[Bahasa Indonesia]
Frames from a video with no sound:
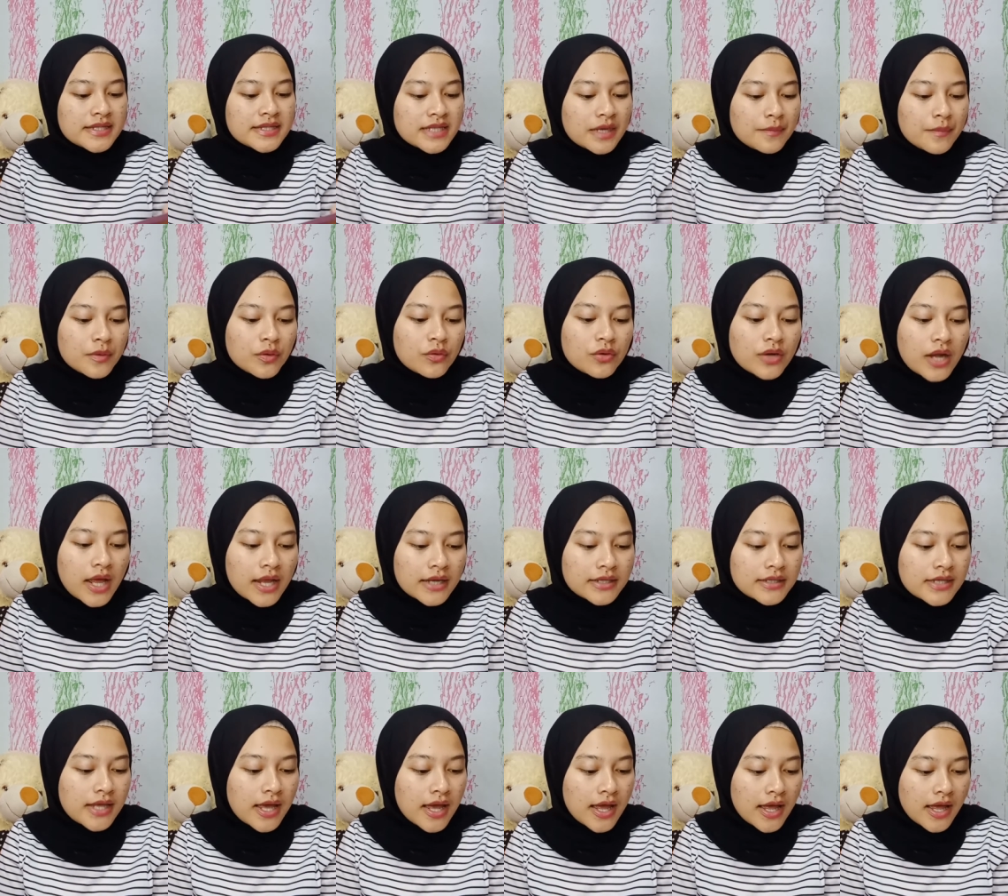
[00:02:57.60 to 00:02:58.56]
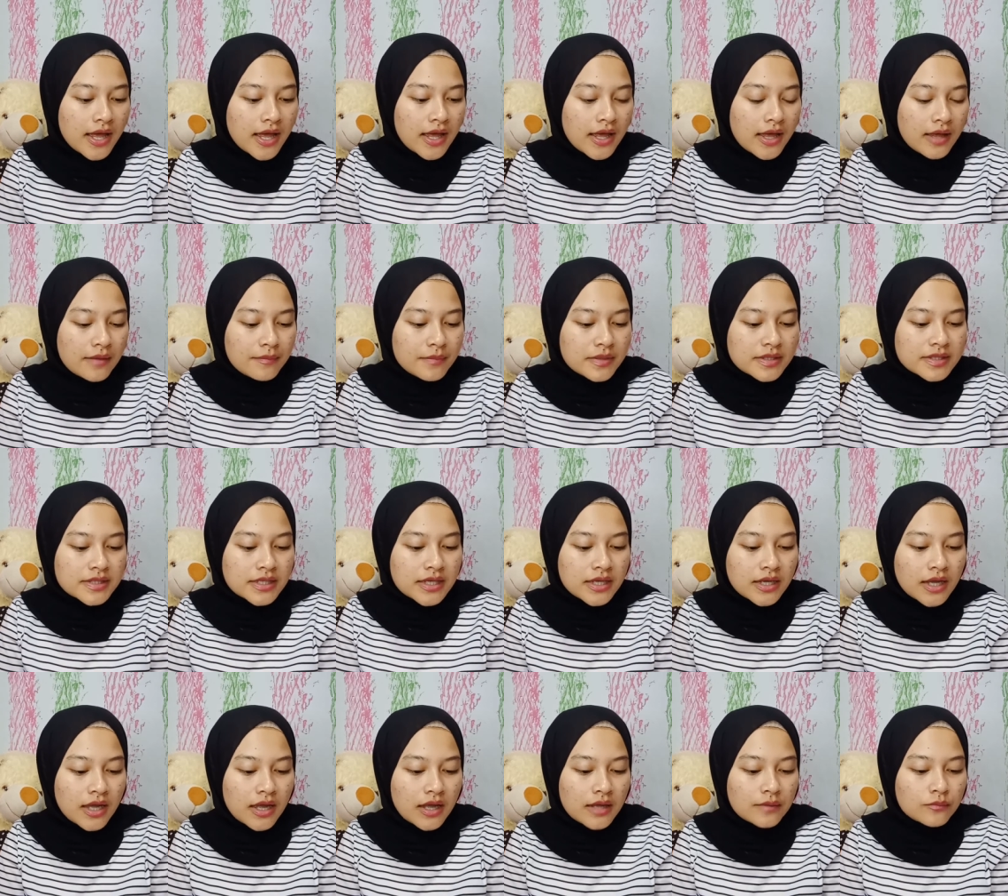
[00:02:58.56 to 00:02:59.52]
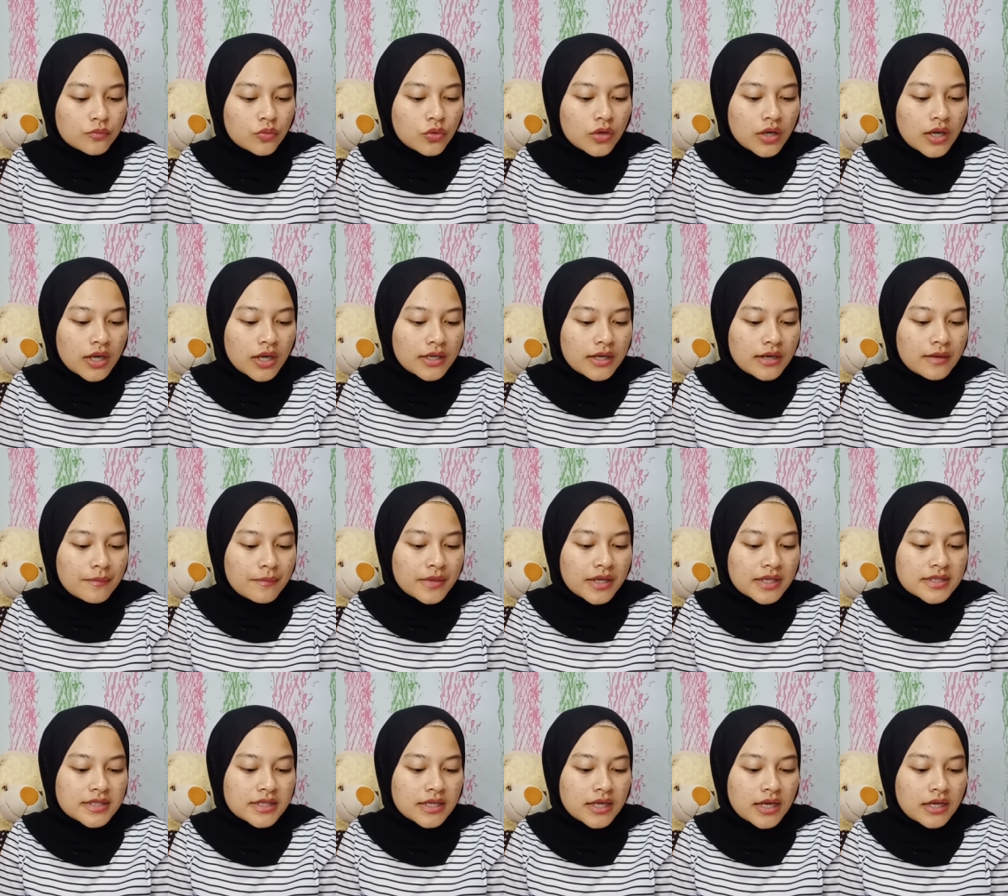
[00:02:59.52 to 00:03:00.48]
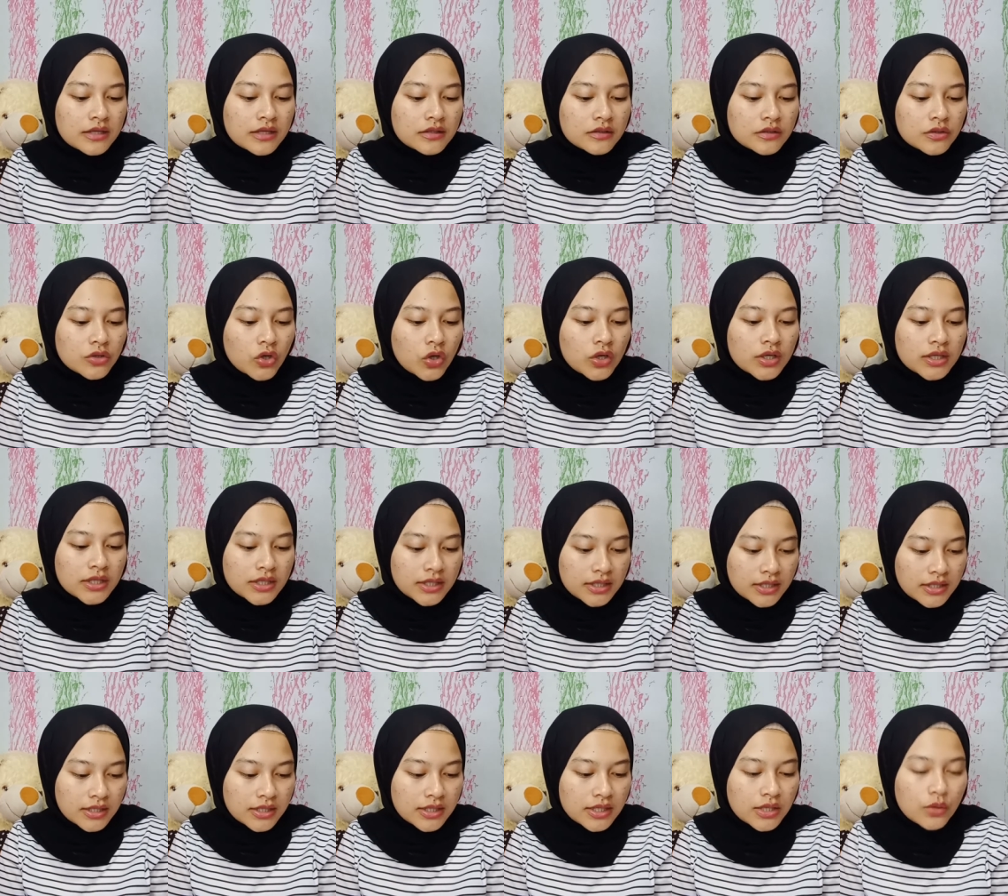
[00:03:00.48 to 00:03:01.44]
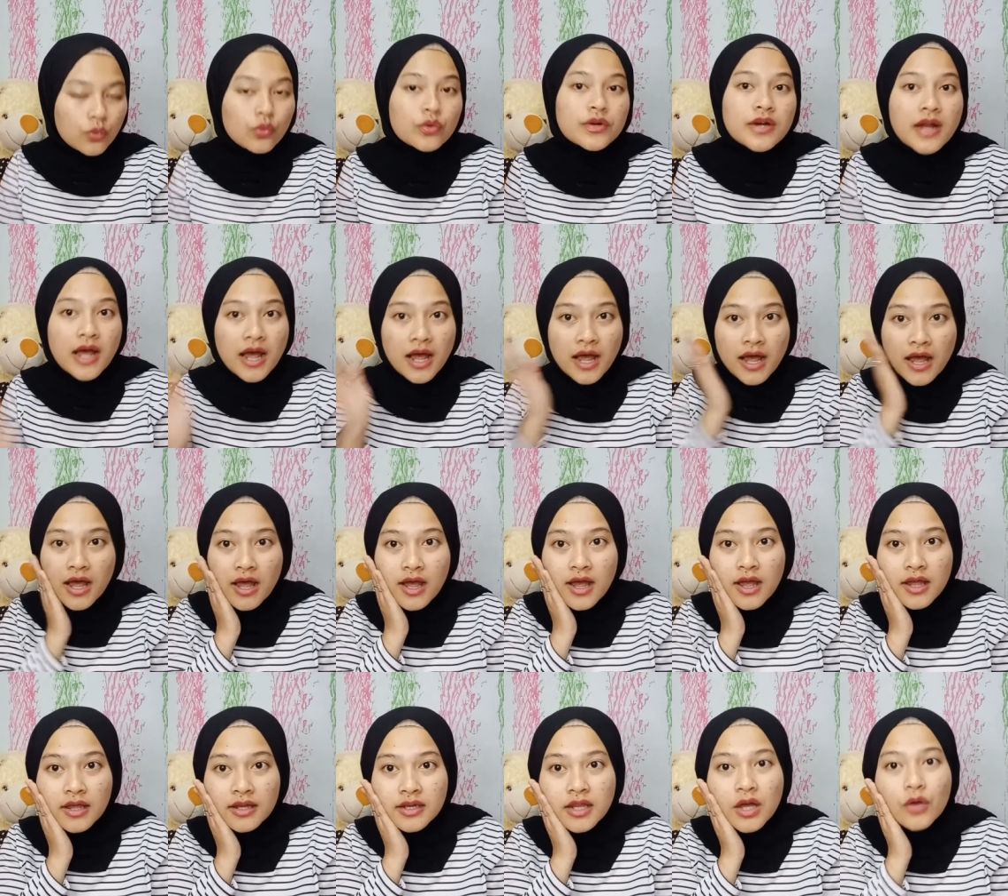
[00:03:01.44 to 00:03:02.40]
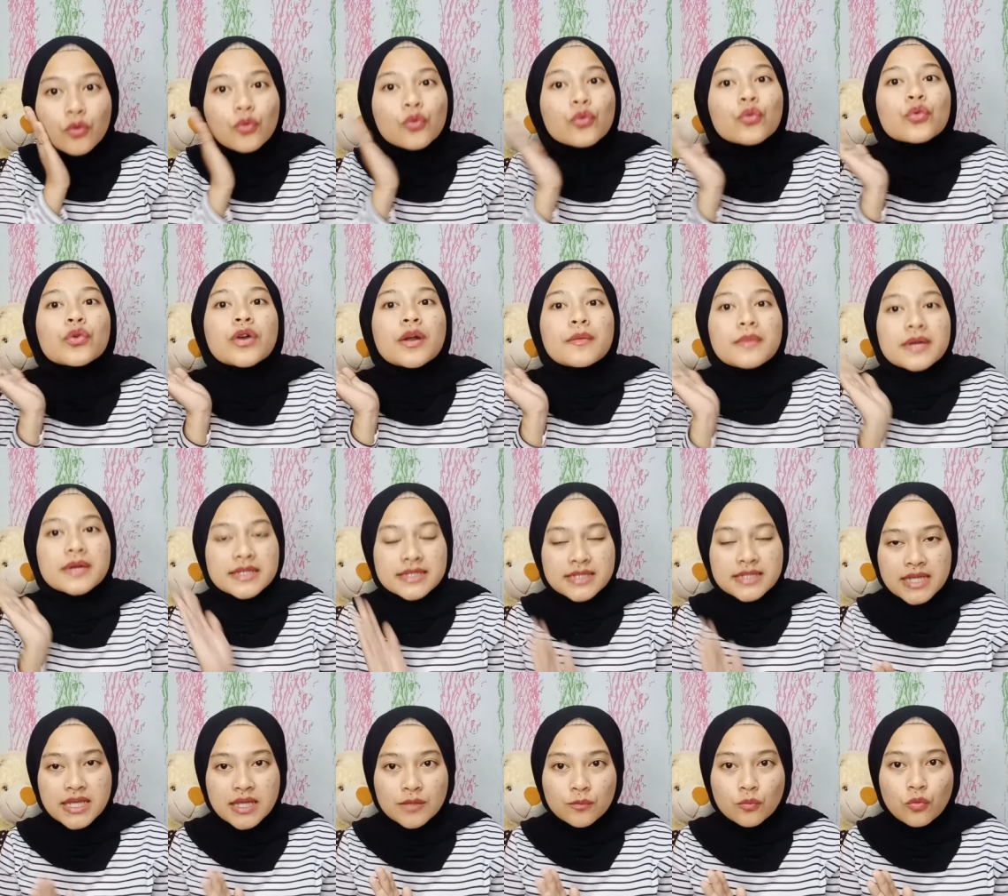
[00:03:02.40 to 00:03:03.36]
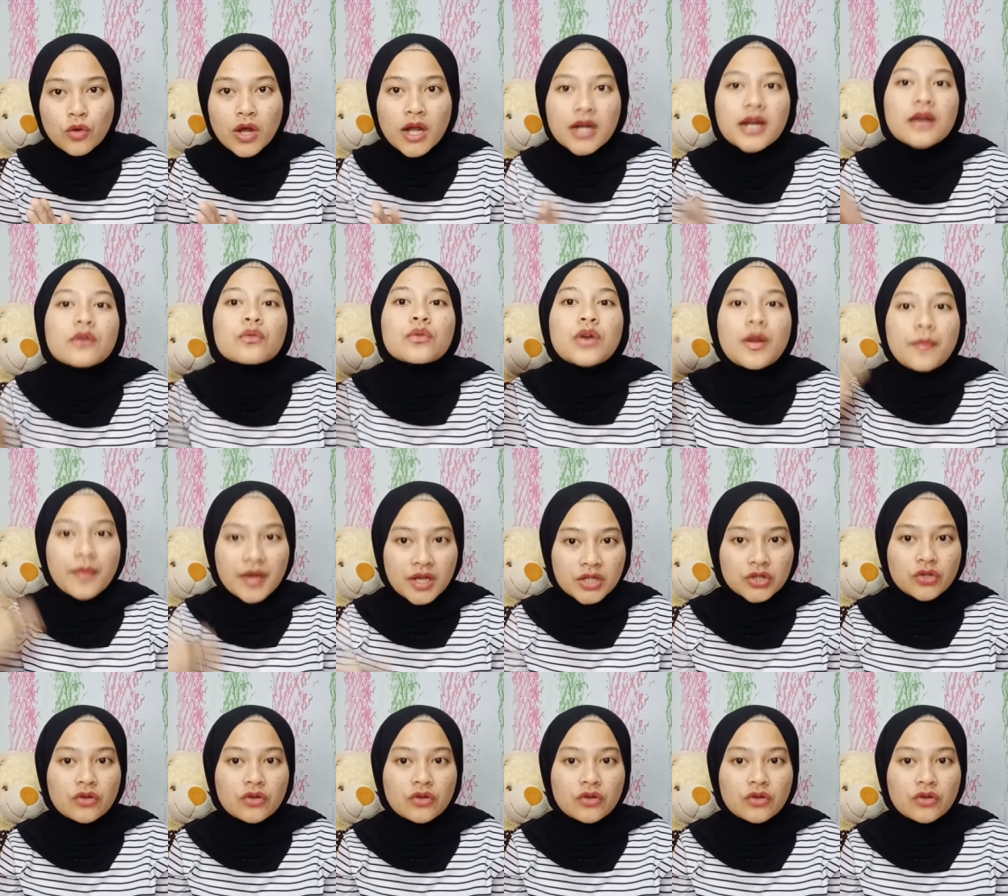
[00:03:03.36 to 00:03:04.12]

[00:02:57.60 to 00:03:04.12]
Cara penggunaannya, bersihkan muka dan aplikasikan toner. Udah, ini aku udah bersihin muka dan udah pakai